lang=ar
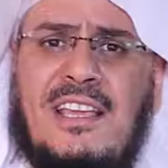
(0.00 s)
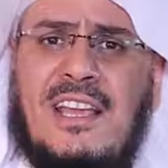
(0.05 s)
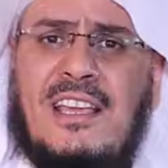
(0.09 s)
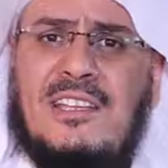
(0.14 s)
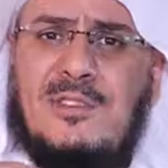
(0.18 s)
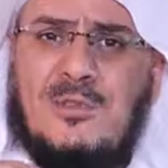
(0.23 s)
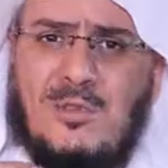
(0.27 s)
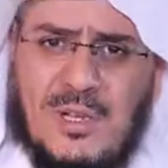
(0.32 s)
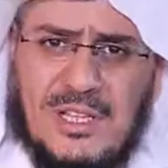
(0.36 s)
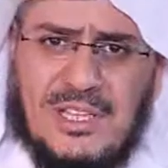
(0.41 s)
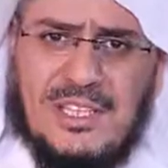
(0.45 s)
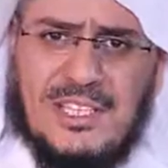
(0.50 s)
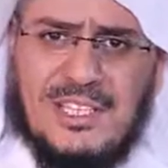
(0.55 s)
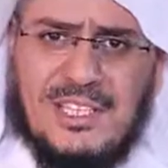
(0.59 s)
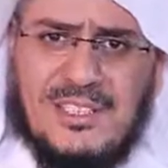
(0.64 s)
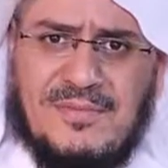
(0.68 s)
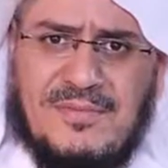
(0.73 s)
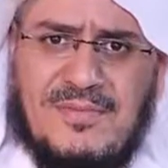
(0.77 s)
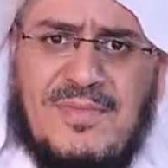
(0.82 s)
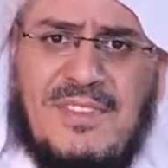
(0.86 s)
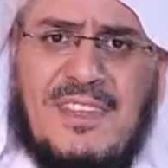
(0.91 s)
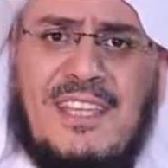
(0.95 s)
أي أسود
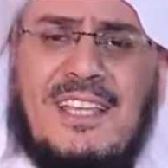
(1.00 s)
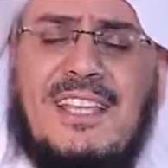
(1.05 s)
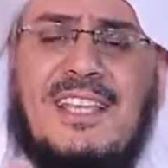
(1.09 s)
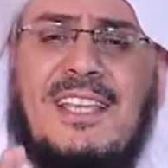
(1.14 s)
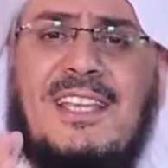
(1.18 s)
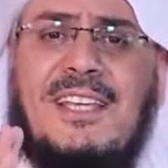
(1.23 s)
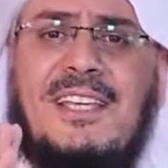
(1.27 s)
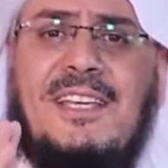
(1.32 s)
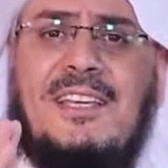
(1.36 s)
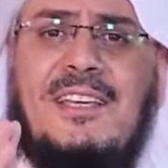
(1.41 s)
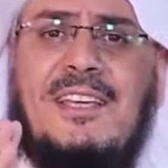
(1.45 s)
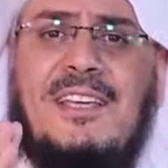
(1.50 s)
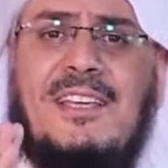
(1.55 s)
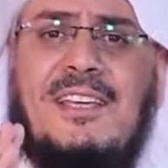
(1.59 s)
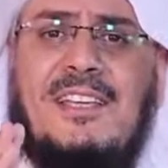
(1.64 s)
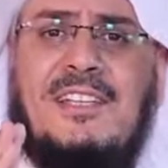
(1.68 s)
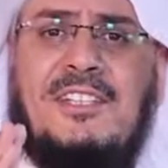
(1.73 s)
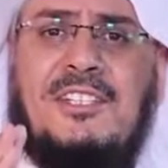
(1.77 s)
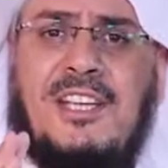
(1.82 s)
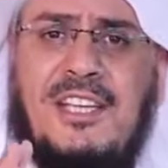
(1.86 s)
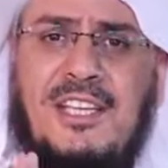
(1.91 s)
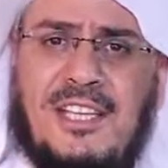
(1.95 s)

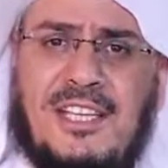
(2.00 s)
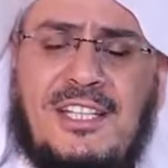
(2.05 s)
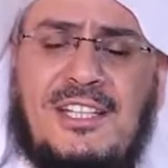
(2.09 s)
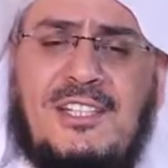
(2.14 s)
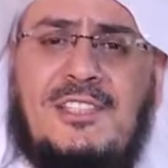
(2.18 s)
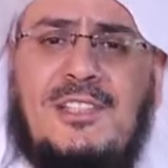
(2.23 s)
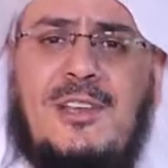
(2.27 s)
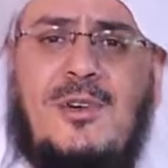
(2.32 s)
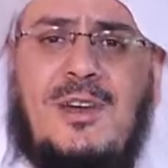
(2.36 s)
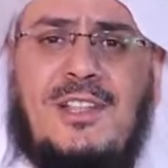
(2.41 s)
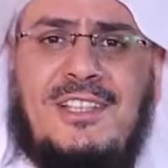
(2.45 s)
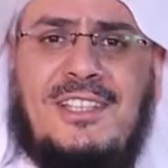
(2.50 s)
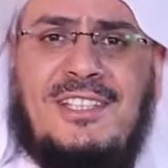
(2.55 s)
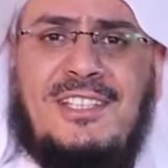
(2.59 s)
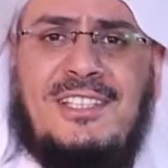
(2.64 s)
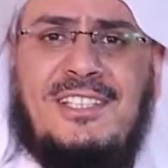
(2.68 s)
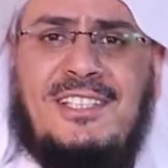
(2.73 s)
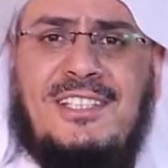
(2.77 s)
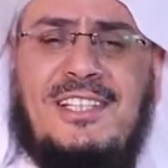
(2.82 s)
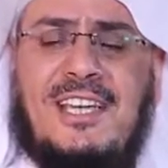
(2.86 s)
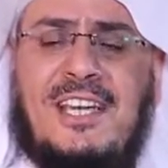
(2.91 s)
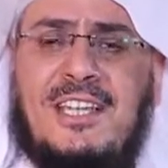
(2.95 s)
شديد السواد
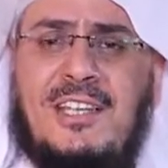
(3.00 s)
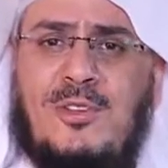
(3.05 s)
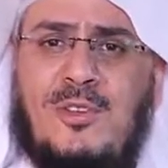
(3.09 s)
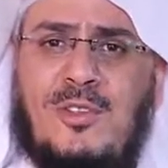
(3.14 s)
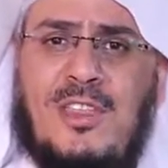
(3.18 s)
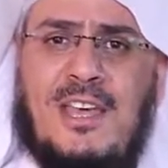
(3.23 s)
يعني